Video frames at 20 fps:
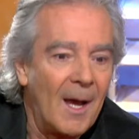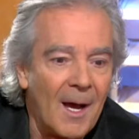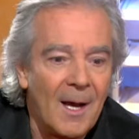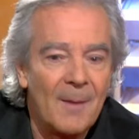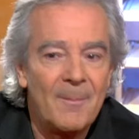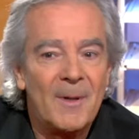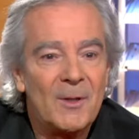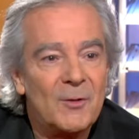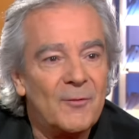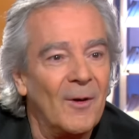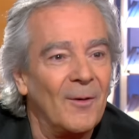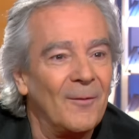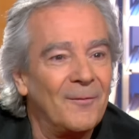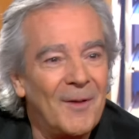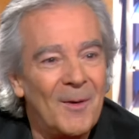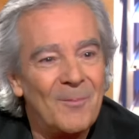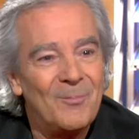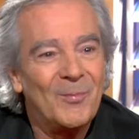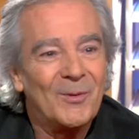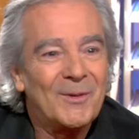ah ben, je vais
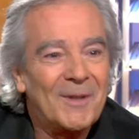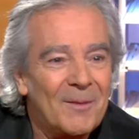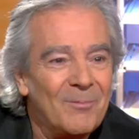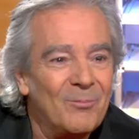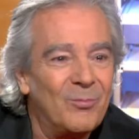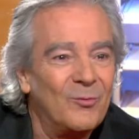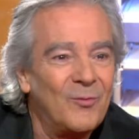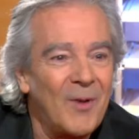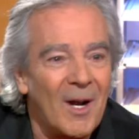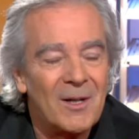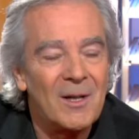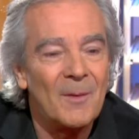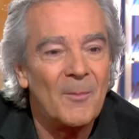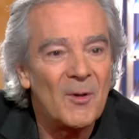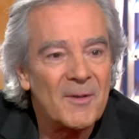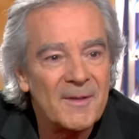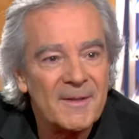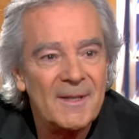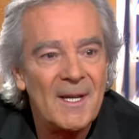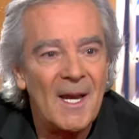enfin peut-être pouvoir
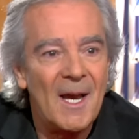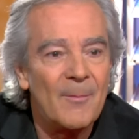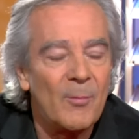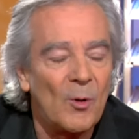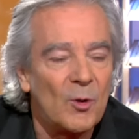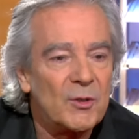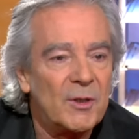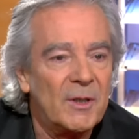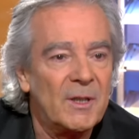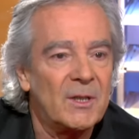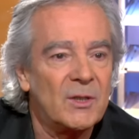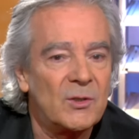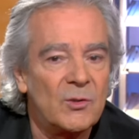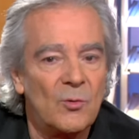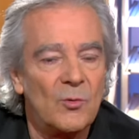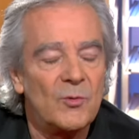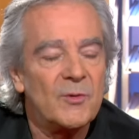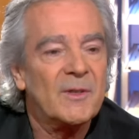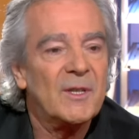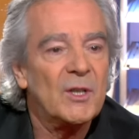commencer à approcher des
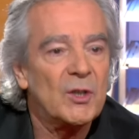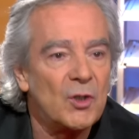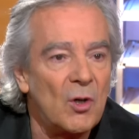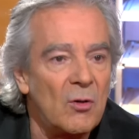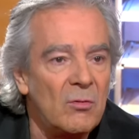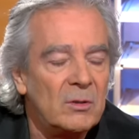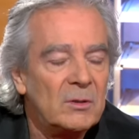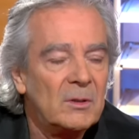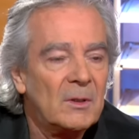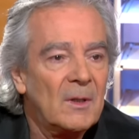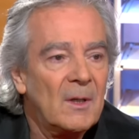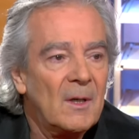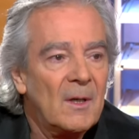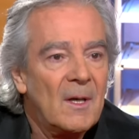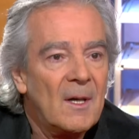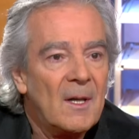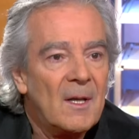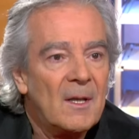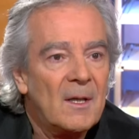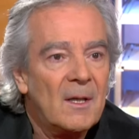choses, des gens.
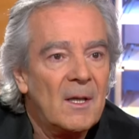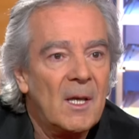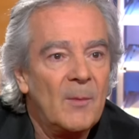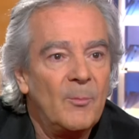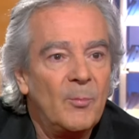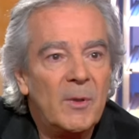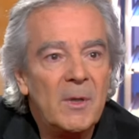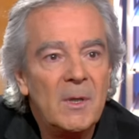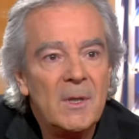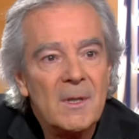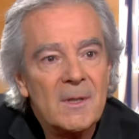Et puis